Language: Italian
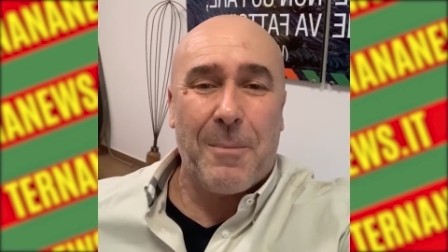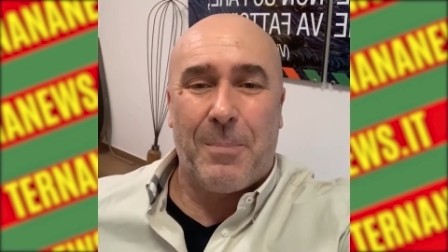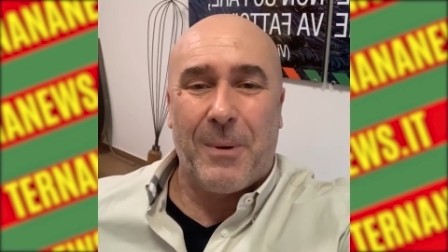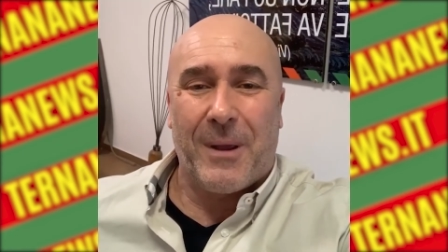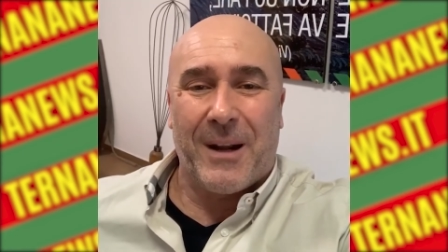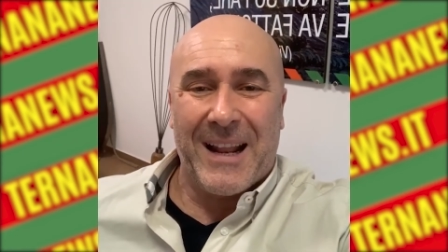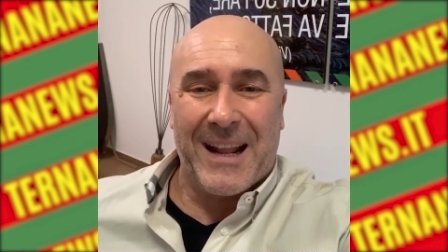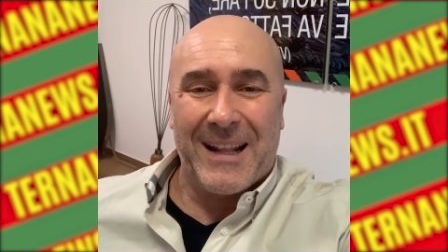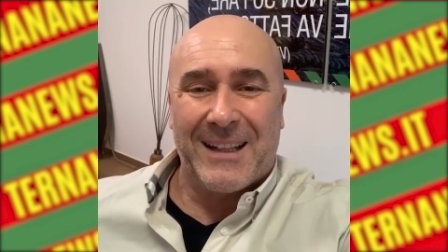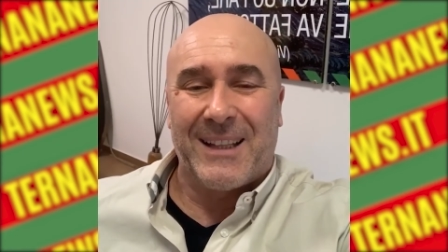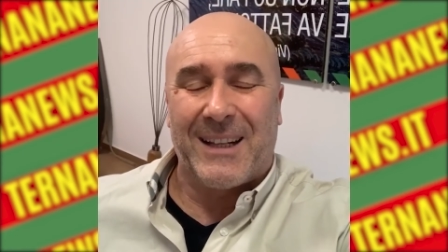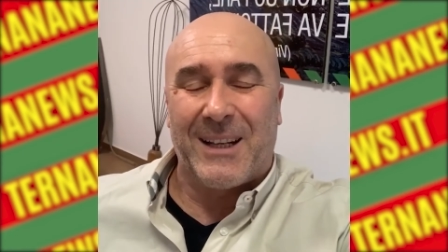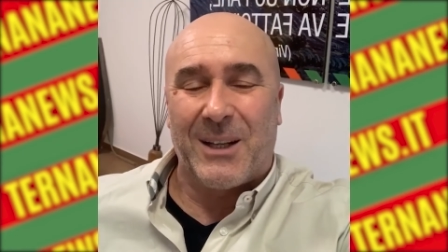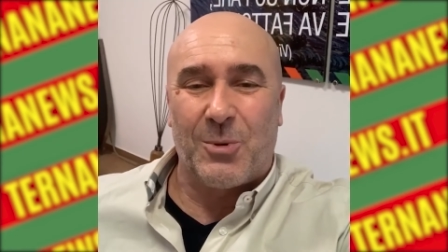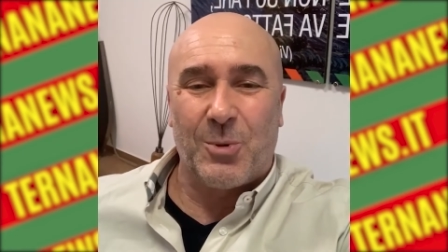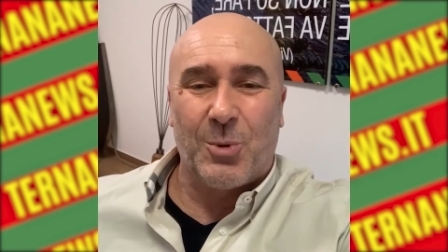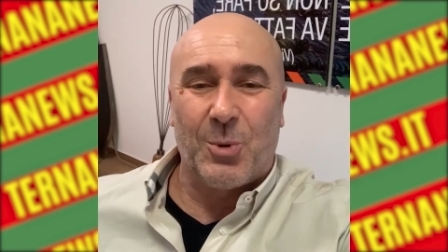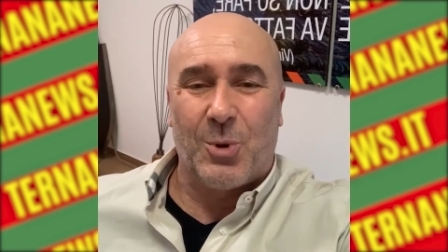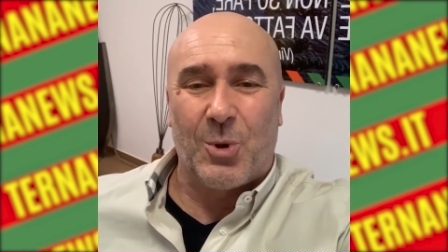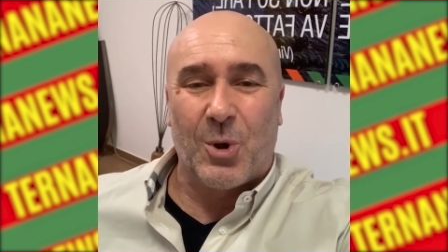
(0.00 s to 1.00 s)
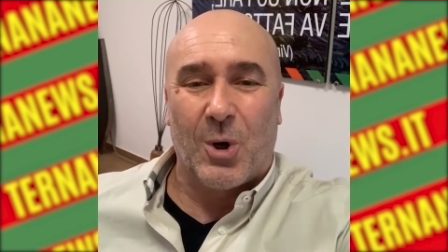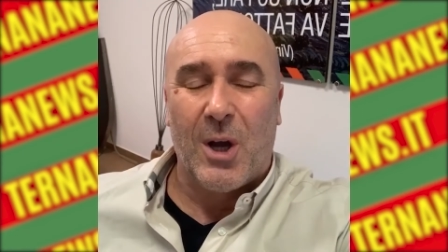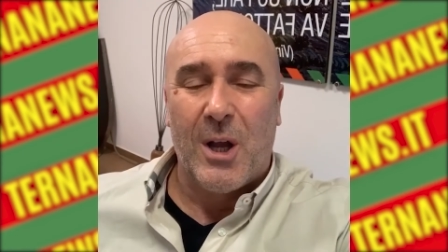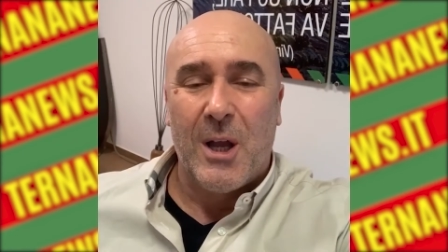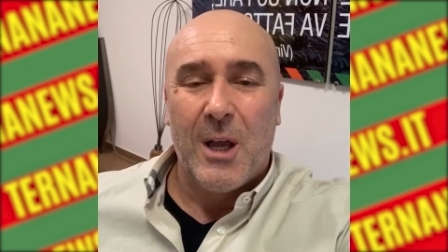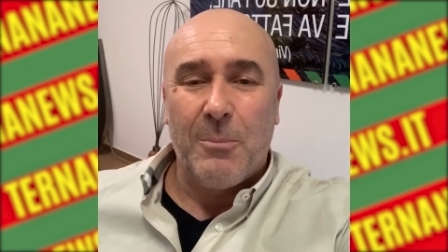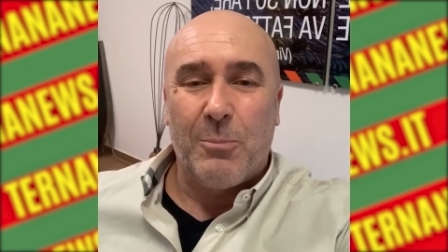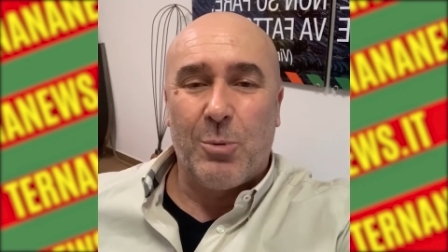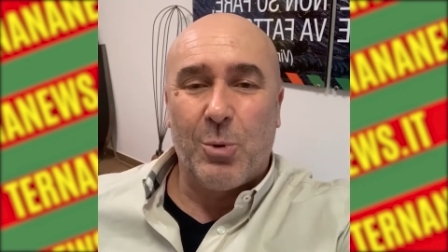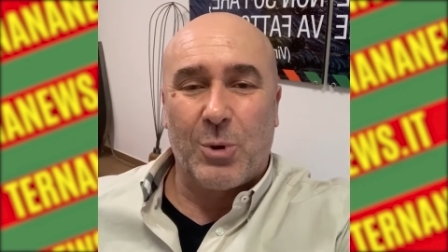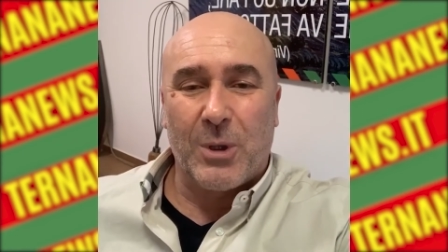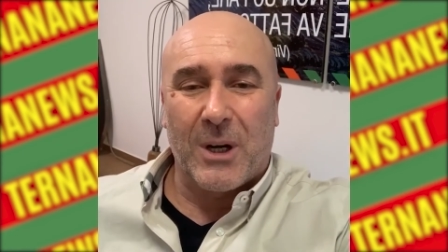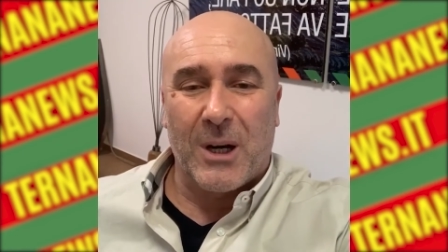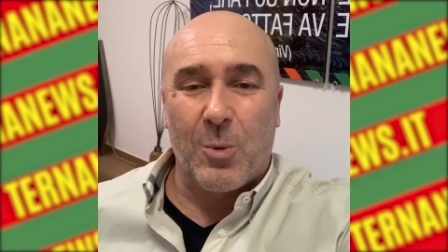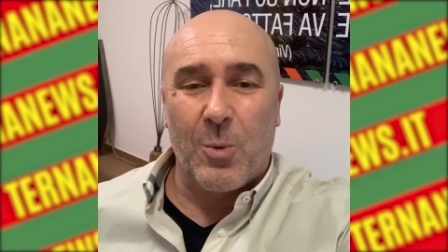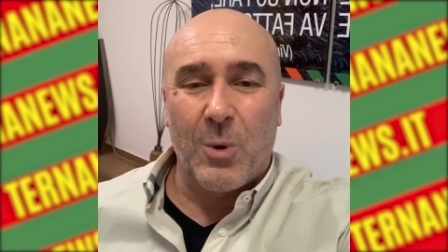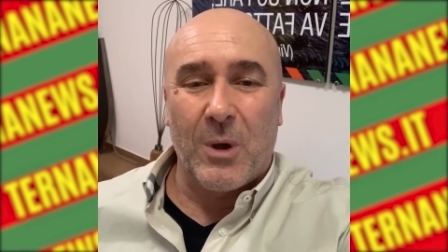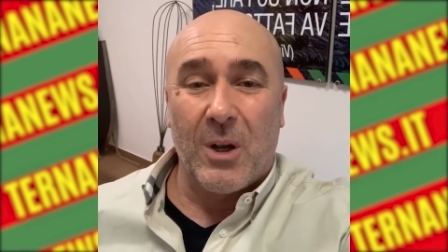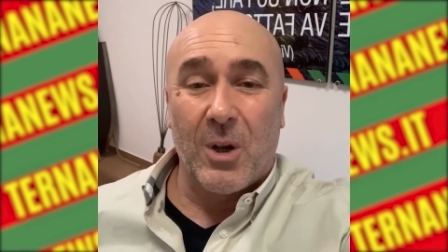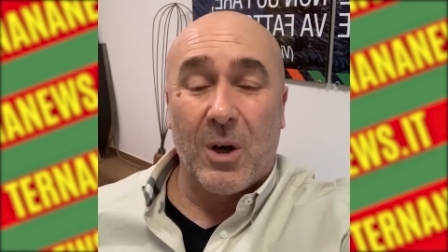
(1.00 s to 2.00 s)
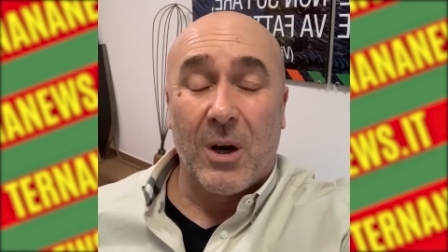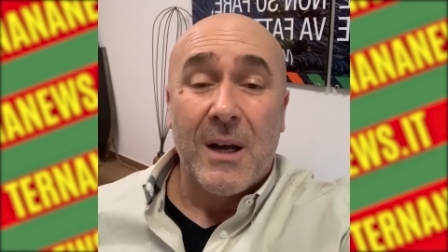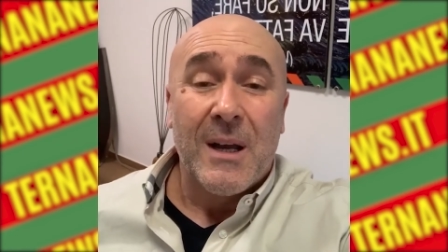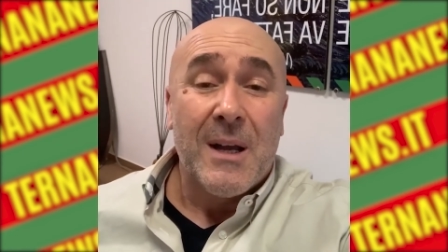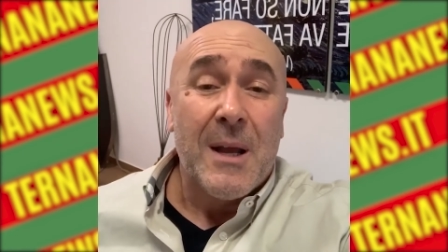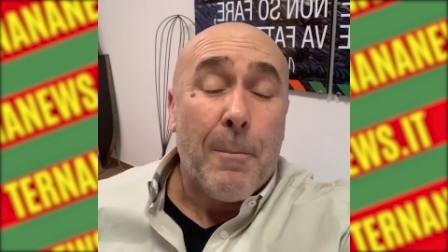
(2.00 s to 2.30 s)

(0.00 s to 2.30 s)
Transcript: per rendere tutto più tranquillo,